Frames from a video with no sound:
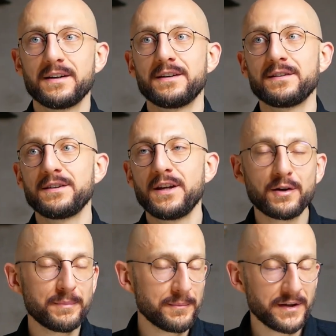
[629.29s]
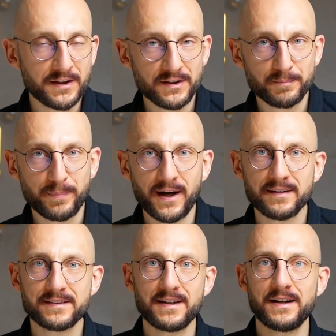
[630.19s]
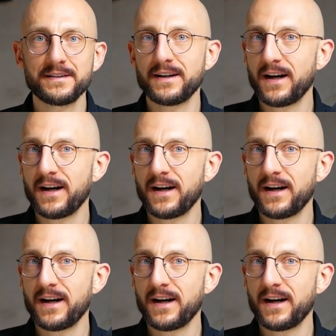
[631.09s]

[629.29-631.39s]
y, nie robimy jakichś badań,